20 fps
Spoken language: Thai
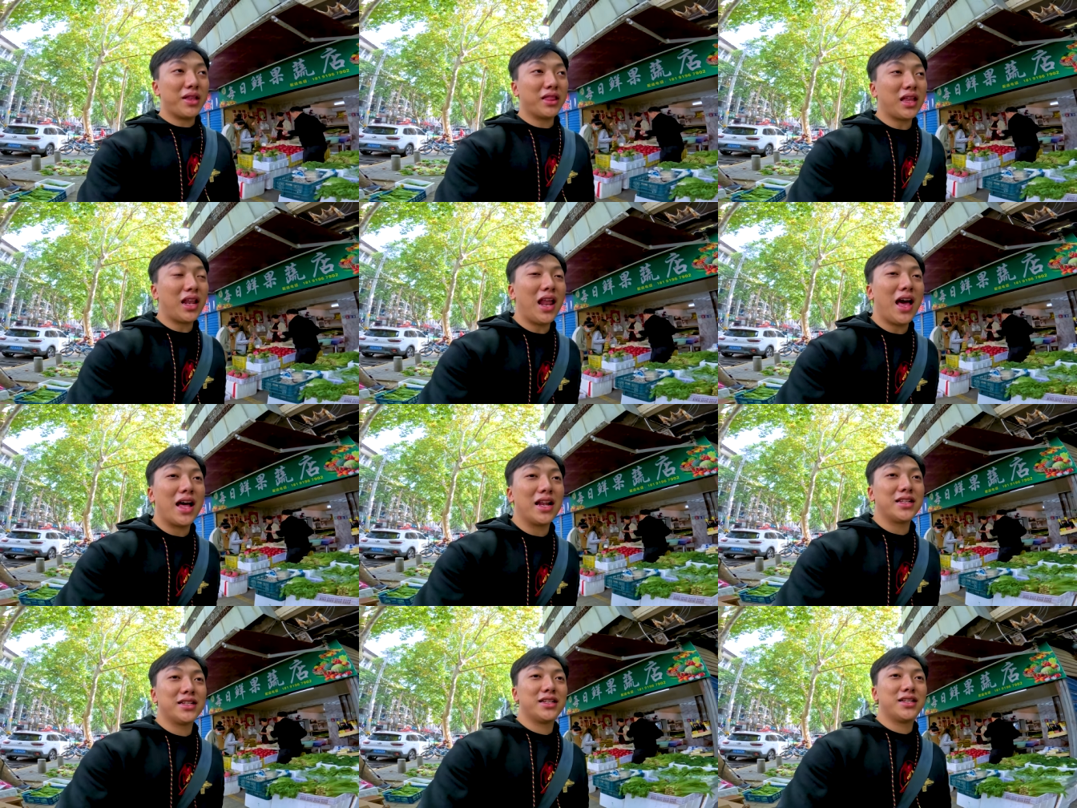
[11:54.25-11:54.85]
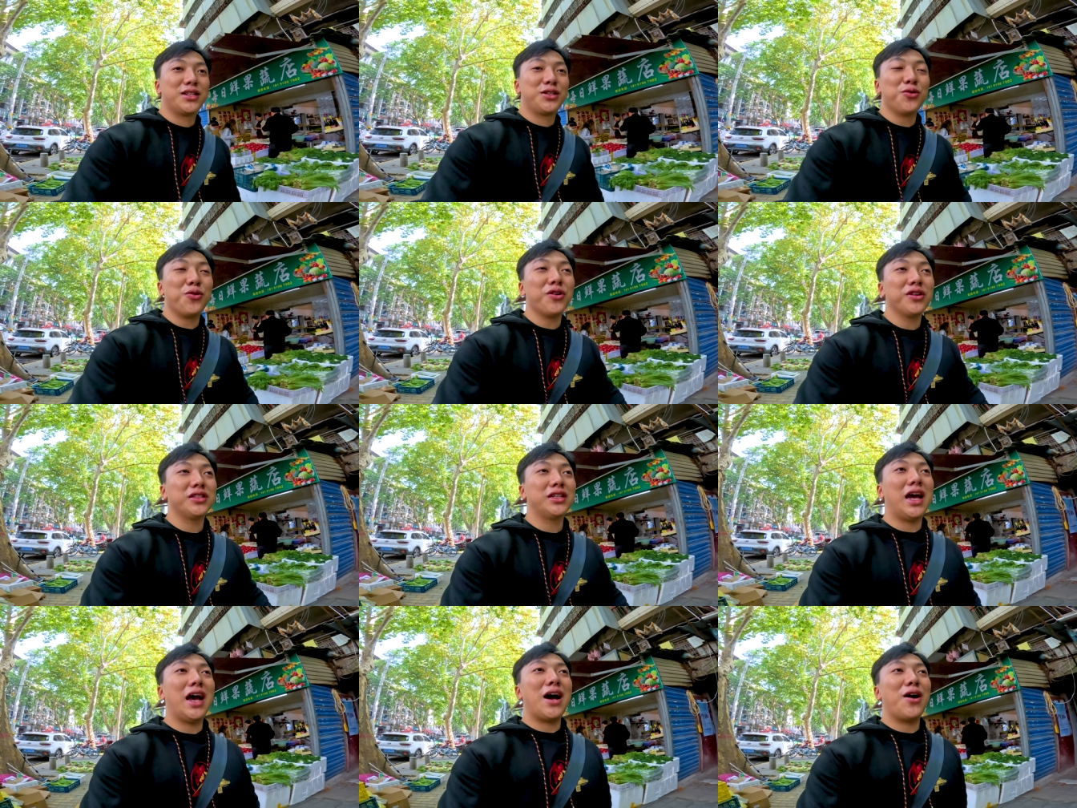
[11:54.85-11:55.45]
เป็นตลาดช่วง
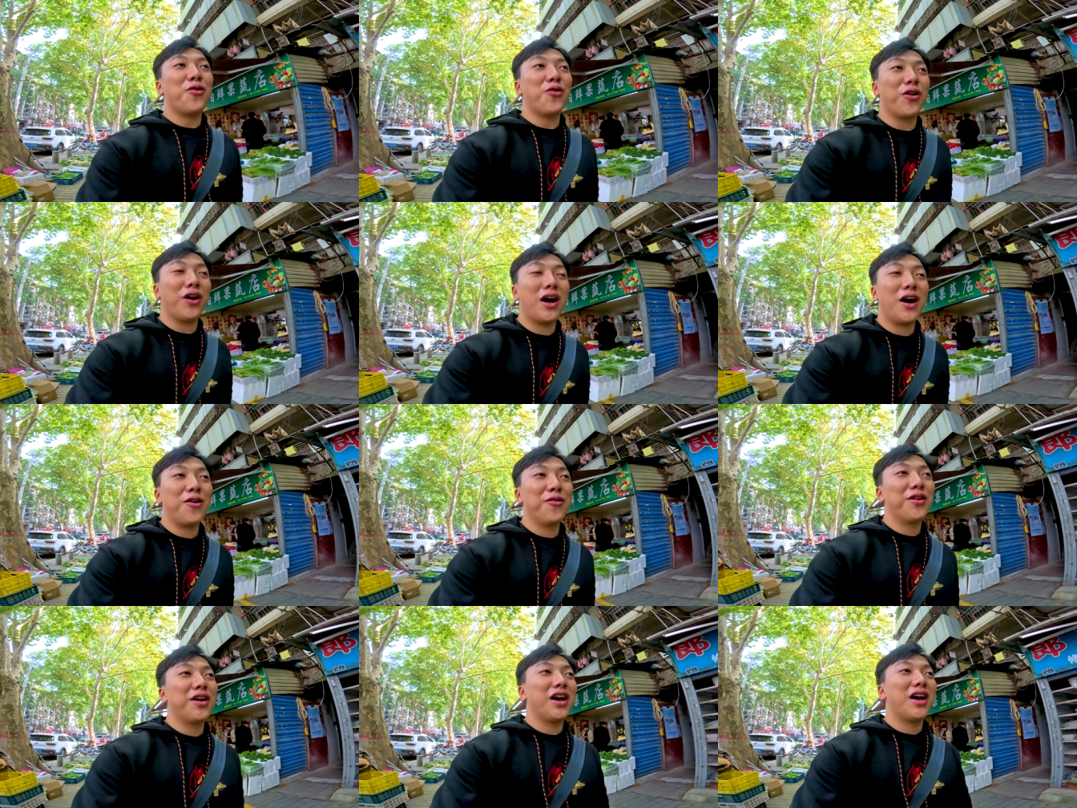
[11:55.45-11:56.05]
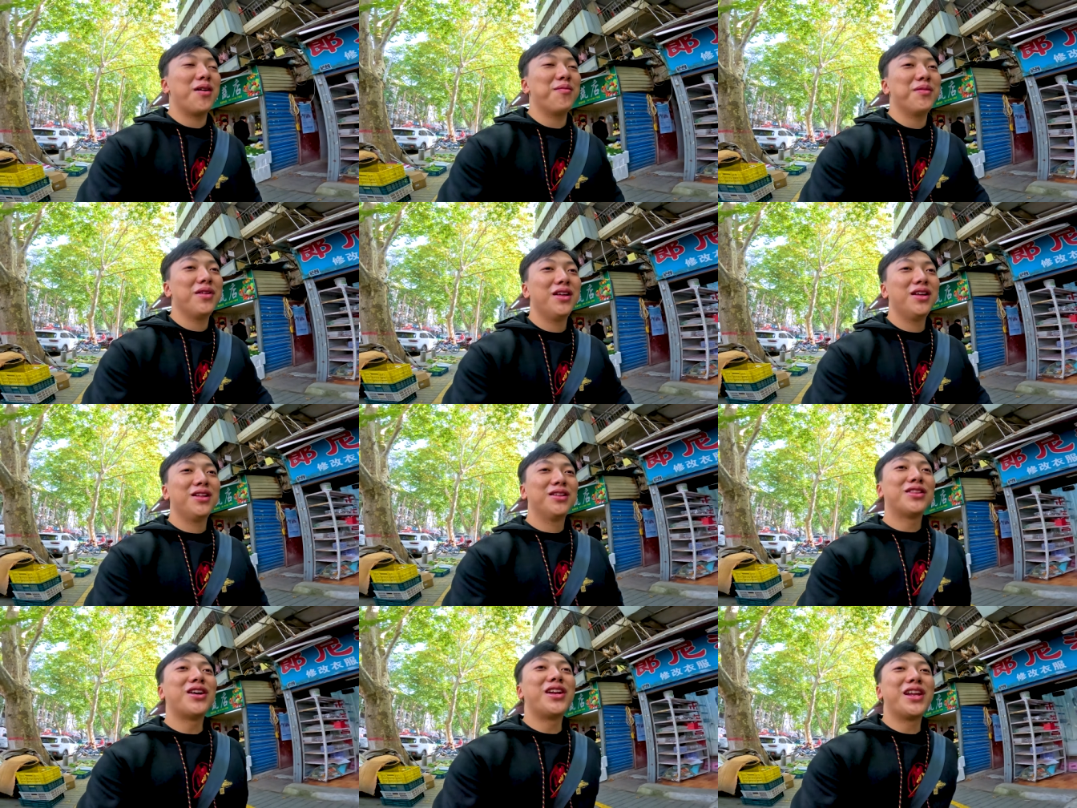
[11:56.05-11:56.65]
เช้าของเขานะครับ
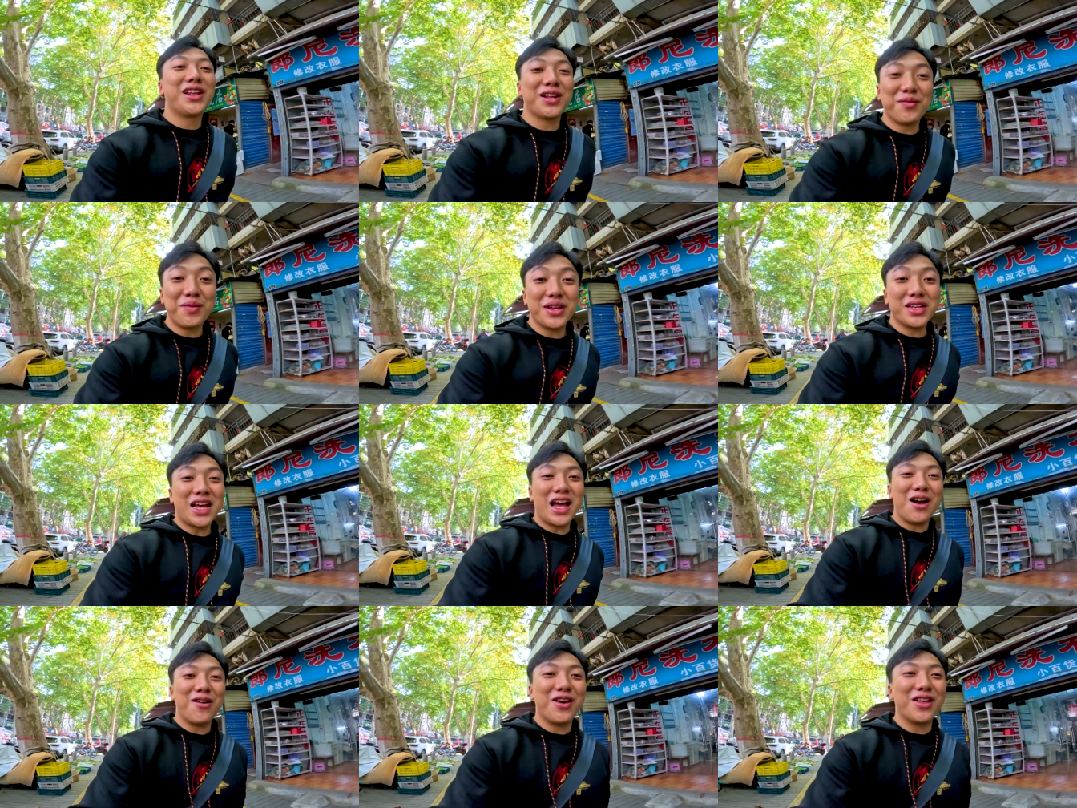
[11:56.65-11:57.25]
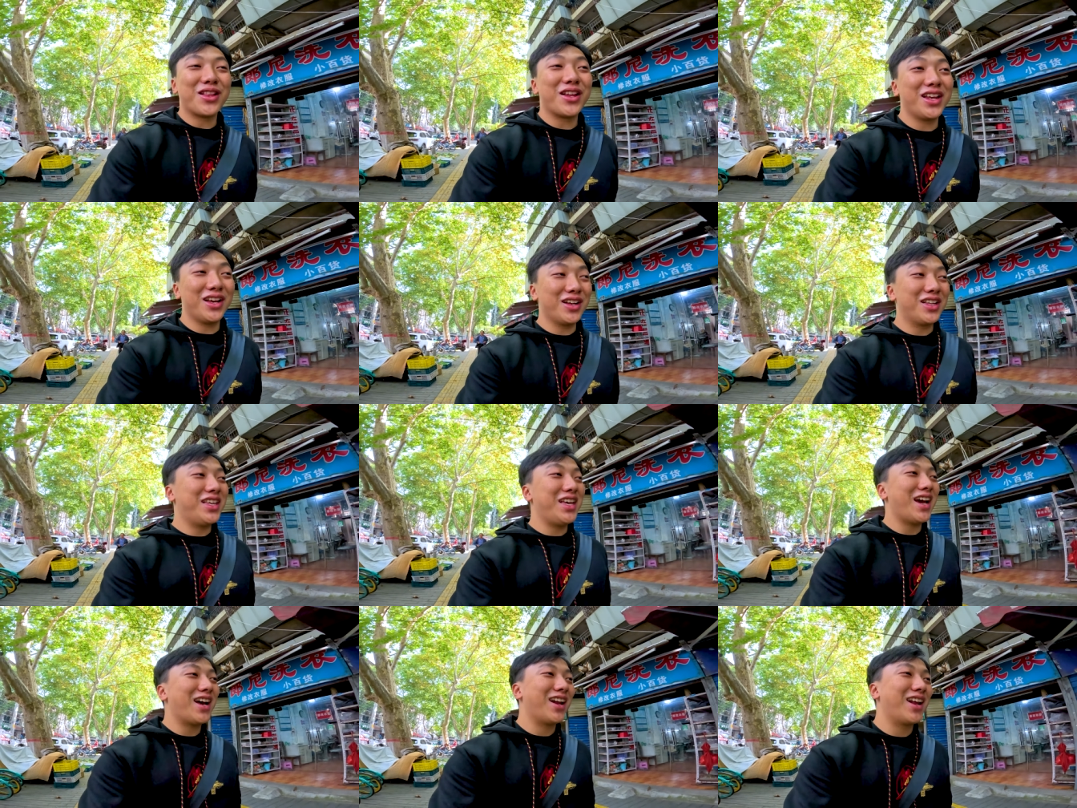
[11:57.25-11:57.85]
ตอนนี้ก็ไม่เช้าแล้ว ตอนนี้ก็
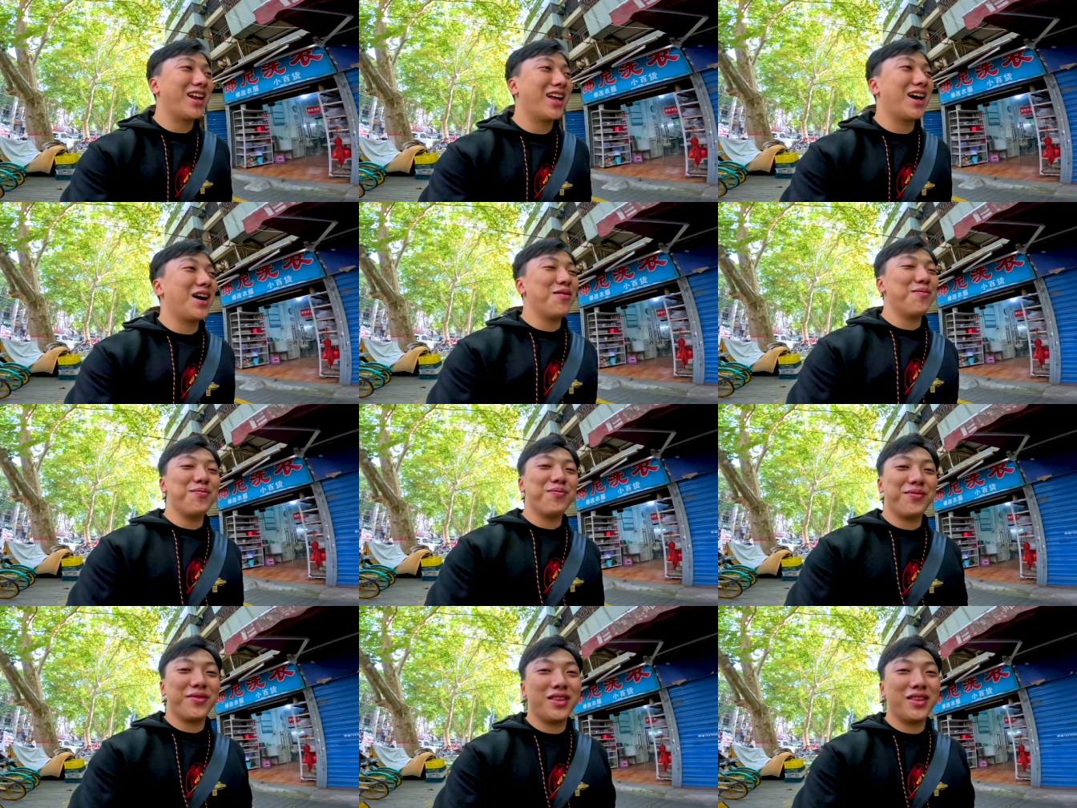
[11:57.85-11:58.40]
เที่ยงแล้วนะครับ